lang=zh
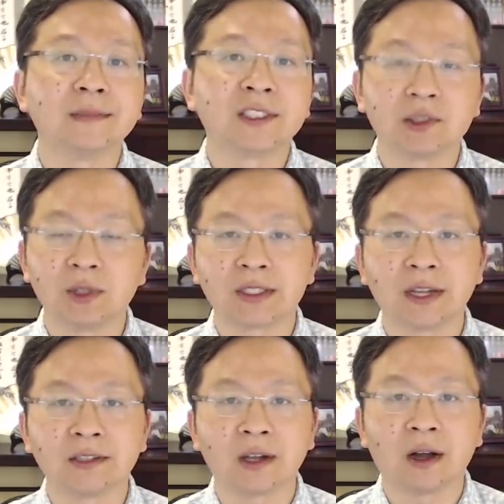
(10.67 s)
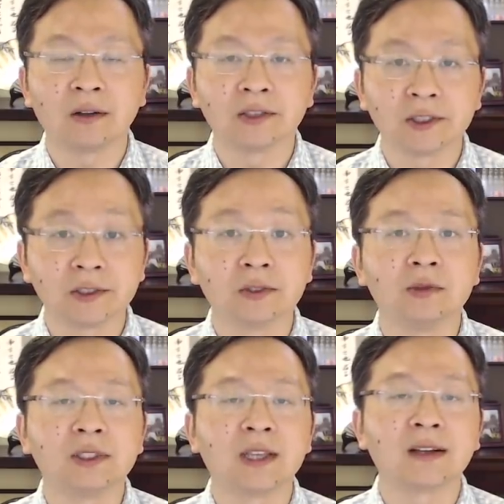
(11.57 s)
十月三十号逝世
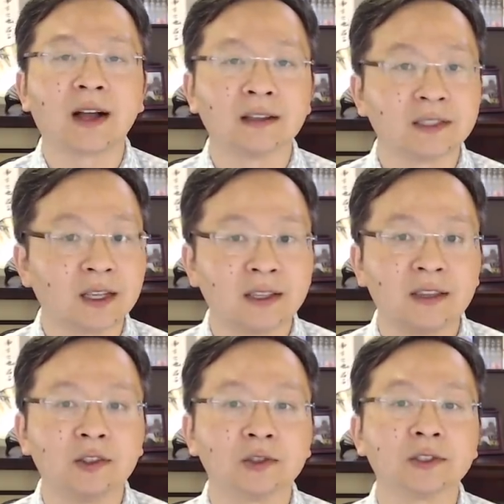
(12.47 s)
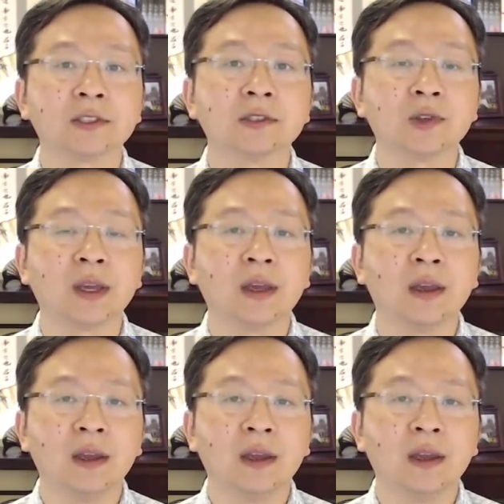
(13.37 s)
于香港，享年九十四岁。